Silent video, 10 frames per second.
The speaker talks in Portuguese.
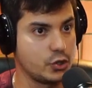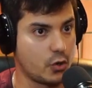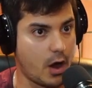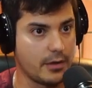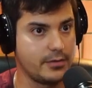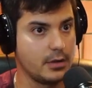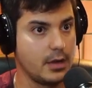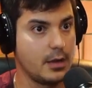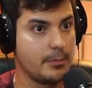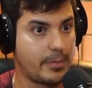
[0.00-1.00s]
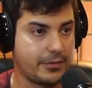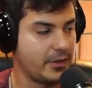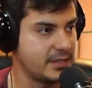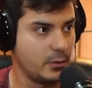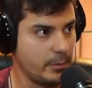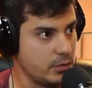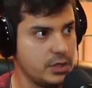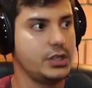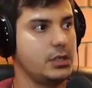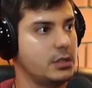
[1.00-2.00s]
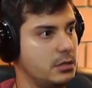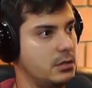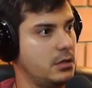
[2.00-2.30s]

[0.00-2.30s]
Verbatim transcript: 9 para fazer o meu dia.